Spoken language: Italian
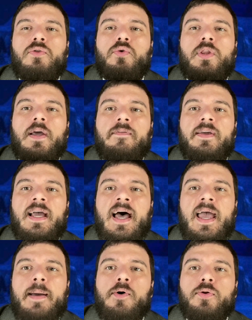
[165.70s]

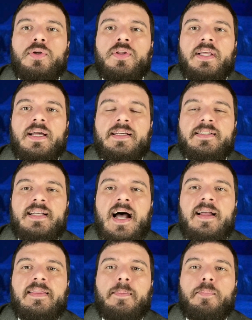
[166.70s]
Tuttavia è molto
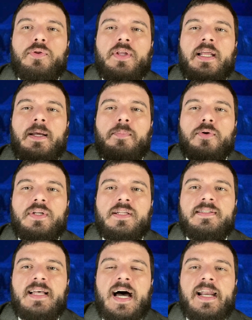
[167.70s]
interessante poter
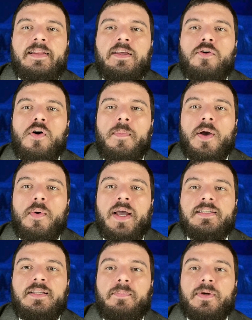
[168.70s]
ipotizzare di come
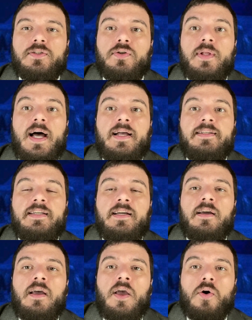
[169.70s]
questi
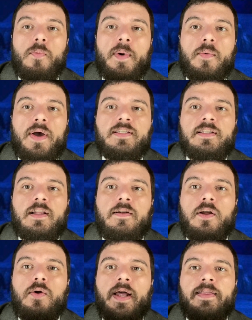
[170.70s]
personaggi, come questi tra
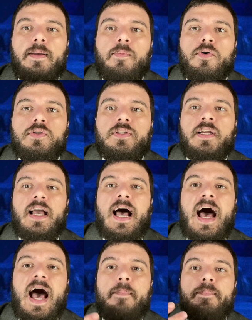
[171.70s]
virgolette mostri,
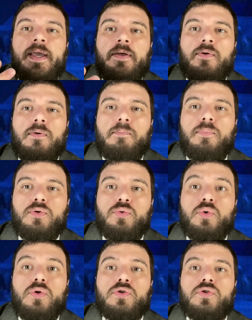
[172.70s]
abbiano
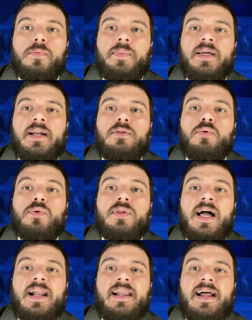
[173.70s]
potuto subire
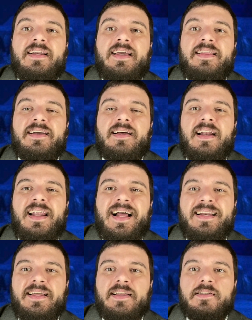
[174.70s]
tutta l'alien-
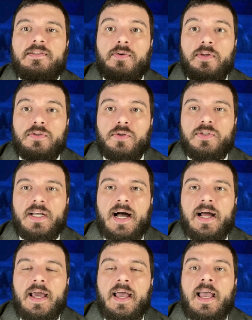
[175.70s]
l'alienazione
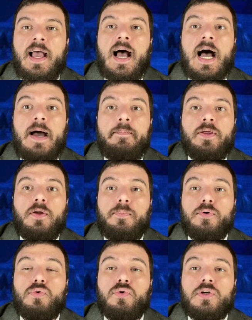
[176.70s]
sociale, abbiano
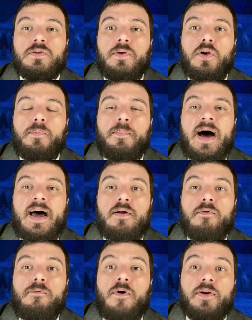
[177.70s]
potuto sviluppare
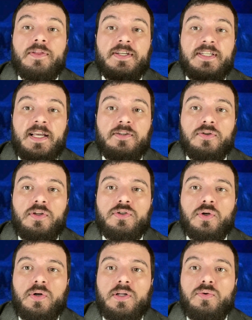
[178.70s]
un forte senso di
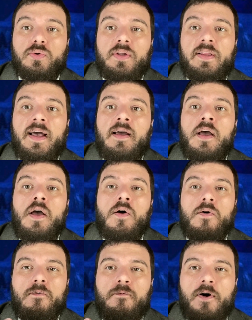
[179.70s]
solitudine,
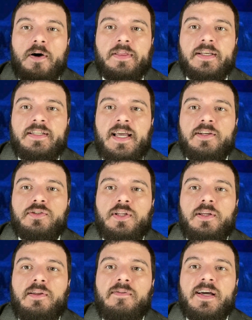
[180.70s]
un forte senso
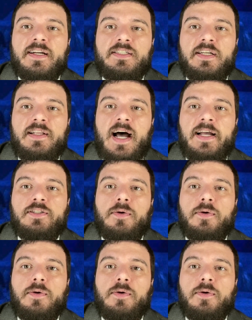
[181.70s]
di diversità e